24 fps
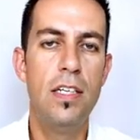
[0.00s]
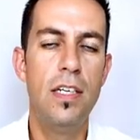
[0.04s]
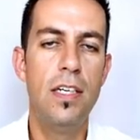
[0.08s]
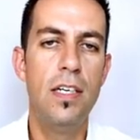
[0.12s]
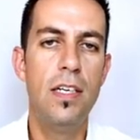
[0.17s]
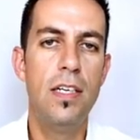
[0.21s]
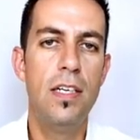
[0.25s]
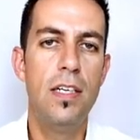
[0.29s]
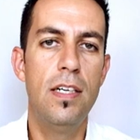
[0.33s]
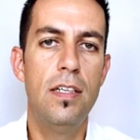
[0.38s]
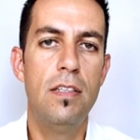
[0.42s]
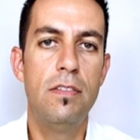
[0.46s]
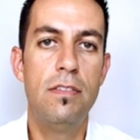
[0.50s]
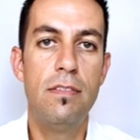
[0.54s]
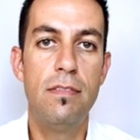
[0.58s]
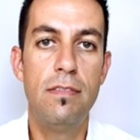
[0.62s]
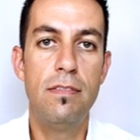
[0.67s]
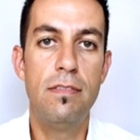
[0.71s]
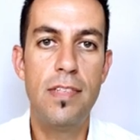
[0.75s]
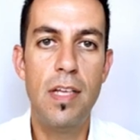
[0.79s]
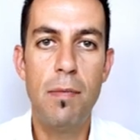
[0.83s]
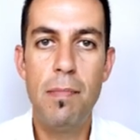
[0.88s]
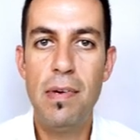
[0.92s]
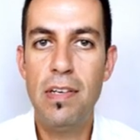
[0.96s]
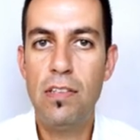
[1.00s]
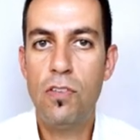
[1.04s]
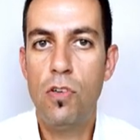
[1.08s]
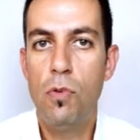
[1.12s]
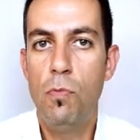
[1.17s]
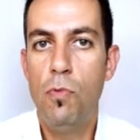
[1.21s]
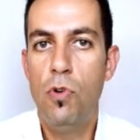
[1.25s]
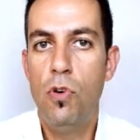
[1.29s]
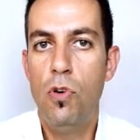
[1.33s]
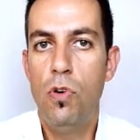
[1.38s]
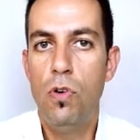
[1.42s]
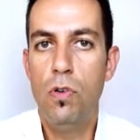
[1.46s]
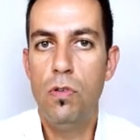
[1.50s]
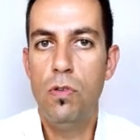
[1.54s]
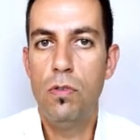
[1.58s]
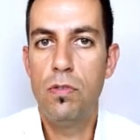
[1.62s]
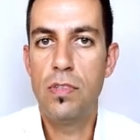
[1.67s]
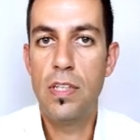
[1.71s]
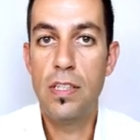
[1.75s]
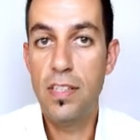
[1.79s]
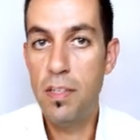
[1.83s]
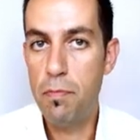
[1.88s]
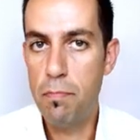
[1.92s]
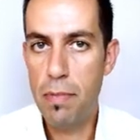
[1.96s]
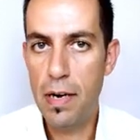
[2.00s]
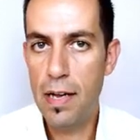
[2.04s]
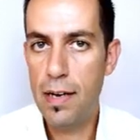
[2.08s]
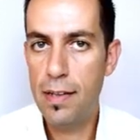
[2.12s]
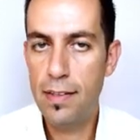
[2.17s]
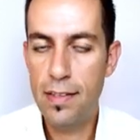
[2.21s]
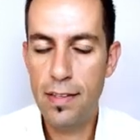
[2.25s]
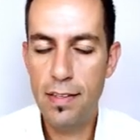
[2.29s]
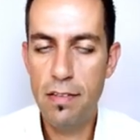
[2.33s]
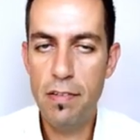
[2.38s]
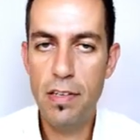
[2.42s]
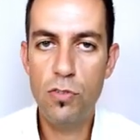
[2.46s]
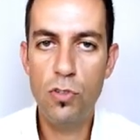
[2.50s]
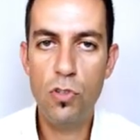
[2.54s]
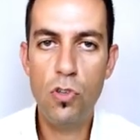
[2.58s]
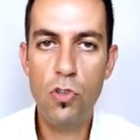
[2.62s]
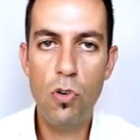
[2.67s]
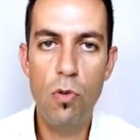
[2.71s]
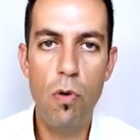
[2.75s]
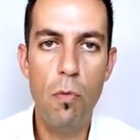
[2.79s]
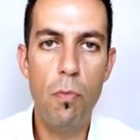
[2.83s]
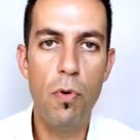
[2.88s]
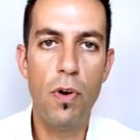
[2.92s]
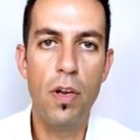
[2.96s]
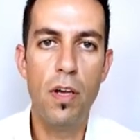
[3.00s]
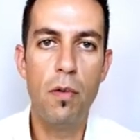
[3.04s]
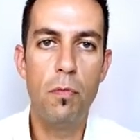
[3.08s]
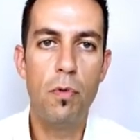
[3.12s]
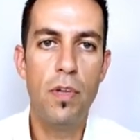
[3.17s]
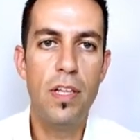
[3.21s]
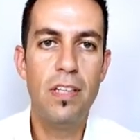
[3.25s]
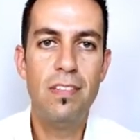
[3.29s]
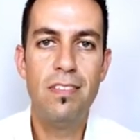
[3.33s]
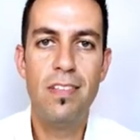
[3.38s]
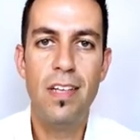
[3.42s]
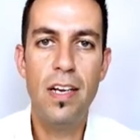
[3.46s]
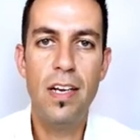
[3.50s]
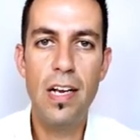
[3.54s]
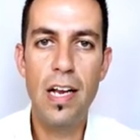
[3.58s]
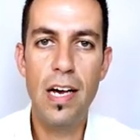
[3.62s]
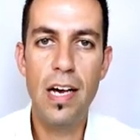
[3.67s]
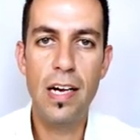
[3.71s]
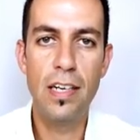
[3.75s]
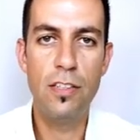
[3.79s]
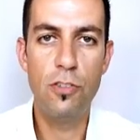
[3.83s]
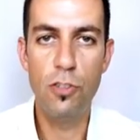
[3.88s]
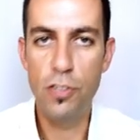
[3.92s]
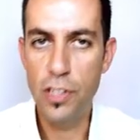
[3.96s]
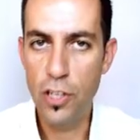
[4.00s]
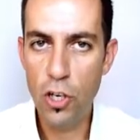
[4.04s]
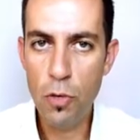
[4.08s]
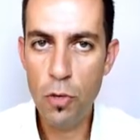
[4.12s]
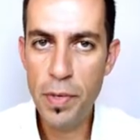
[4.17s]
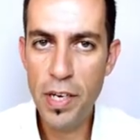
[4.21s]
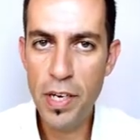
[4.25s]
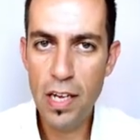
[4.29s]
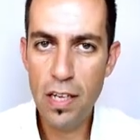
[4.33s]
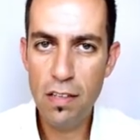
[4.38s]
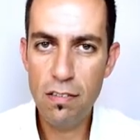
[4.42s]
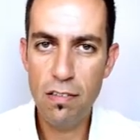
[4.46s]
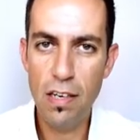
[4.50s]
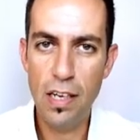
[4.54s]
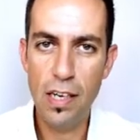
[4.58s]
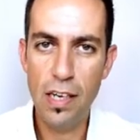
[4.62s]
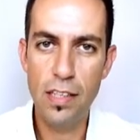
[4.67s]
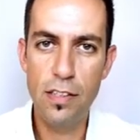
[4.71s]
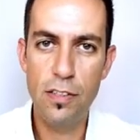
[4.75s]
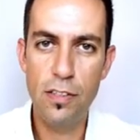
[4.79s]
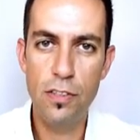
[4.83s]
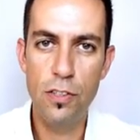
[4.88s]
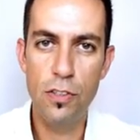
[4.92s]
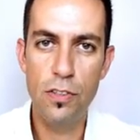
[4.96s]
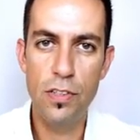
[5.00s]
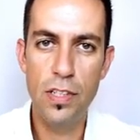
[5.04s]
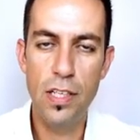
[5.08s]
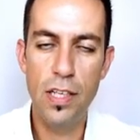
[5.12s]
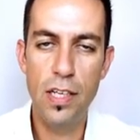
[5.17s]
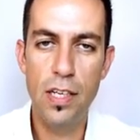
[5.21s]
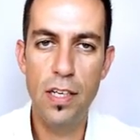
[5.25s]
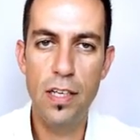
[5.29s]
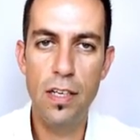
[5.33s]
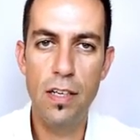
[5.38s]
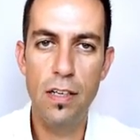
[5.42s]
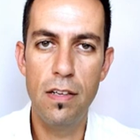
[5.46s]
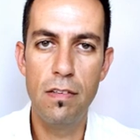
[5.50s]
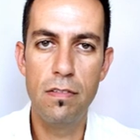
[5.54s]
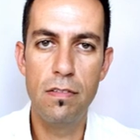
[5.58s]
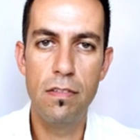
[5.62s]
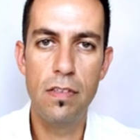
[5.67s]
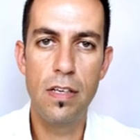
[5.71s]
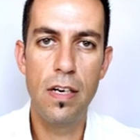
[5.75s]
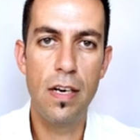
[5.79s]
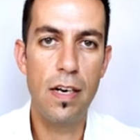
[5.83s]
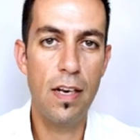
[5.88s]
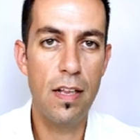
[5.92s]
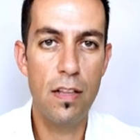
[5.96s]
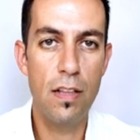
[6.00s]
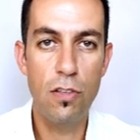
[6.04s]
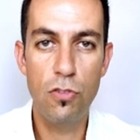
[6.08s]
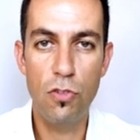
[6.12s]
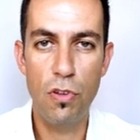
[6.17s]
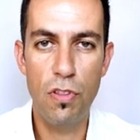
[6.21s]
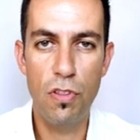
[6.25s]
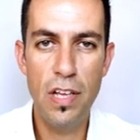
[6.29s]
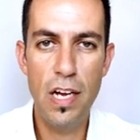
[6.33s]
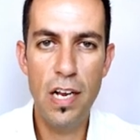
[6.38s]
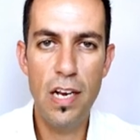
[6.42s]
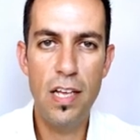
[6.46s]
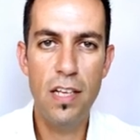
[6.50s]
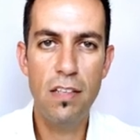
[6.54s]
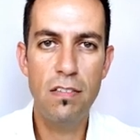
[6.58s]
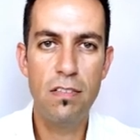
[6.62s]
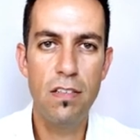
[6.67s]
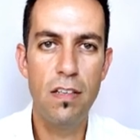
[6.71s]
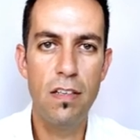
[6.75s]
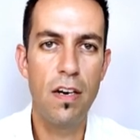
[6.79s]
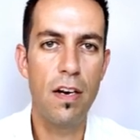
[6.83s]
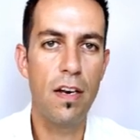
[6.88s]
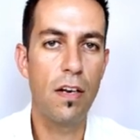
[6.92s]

eh, temas como tan dispares, tan diversos como puede ser la gestión de nóminas, la gestión de redes sociales,